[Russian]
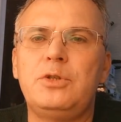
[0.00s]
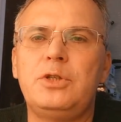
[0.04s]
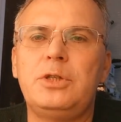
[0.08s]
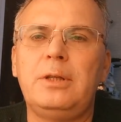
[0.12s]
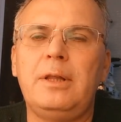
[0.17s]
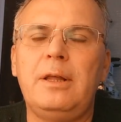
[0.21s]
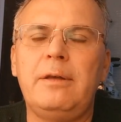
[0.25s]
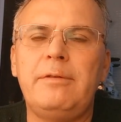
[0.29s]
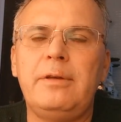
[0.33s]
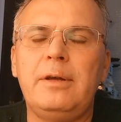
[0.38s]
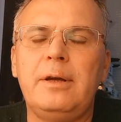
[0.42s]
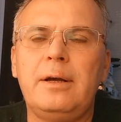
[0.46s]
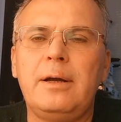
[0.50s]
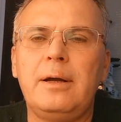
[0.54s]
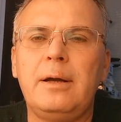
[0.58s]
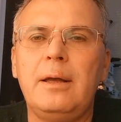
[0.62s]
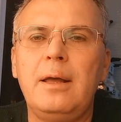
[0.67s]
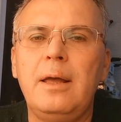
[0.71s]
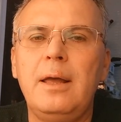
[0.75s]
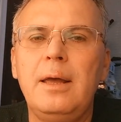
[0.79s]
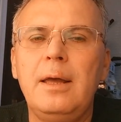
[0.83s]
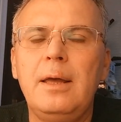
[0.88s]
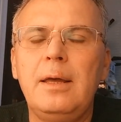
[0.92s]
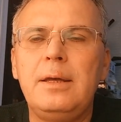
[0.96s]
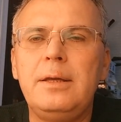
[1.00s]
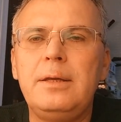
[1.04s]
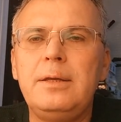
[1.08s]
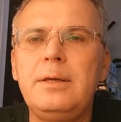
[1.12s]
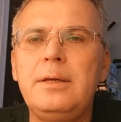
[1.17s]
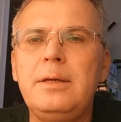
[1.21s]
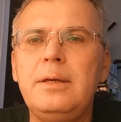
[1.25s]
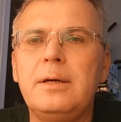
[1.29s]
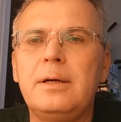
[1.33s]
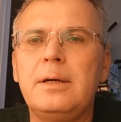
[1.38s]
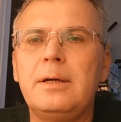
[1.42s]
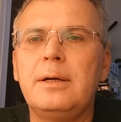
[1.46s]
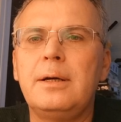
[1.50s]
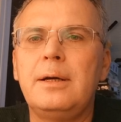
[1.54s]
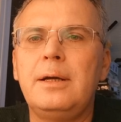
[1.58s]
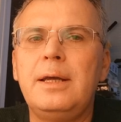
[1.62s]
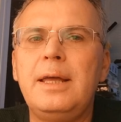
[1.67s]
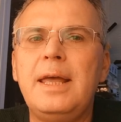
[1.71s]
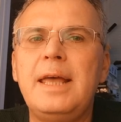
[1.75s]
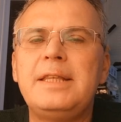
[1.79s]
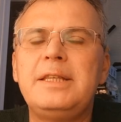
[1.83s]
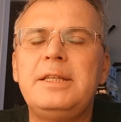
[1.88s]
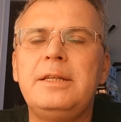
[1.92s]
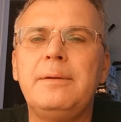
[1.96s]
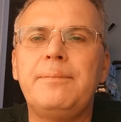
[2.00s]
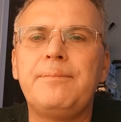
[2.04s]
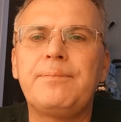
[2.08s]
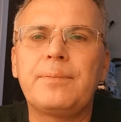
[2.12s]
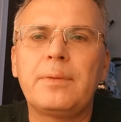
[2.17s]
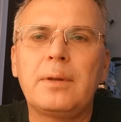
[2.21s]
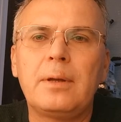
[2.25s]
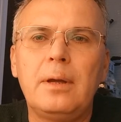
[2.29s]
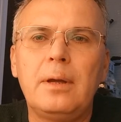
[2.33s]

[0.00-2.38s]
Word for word: человека. И эти